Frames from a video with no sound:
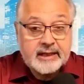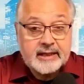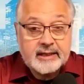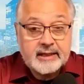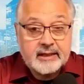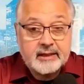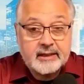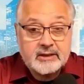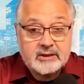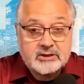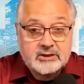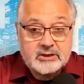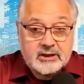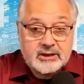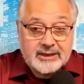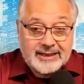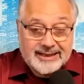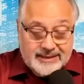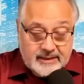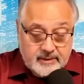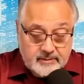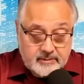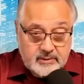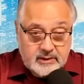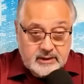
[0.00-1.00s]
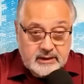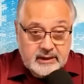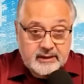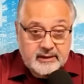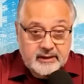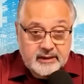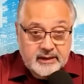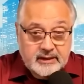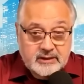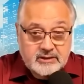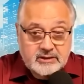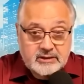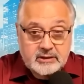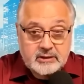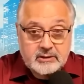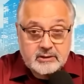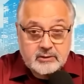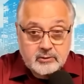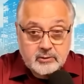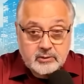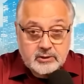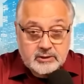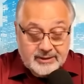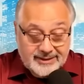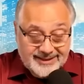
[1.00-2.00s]
или ожидаем агрессии
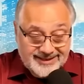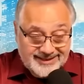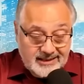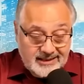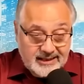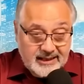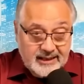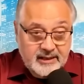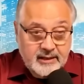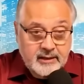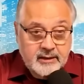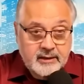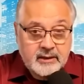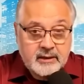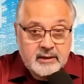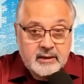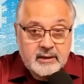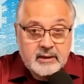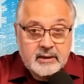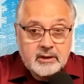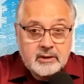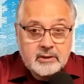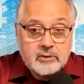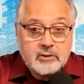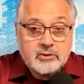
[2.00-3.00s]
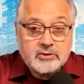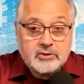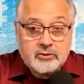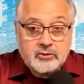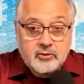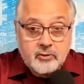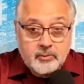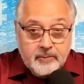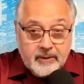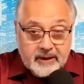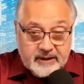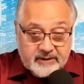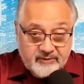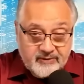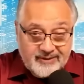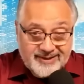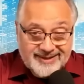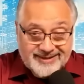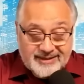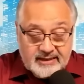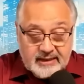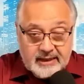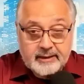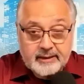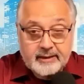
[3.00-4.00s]
от Китая, то закупать в
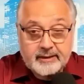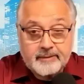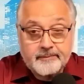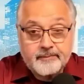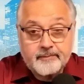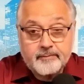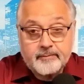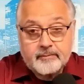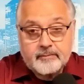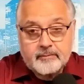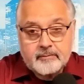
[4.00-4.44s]
Китае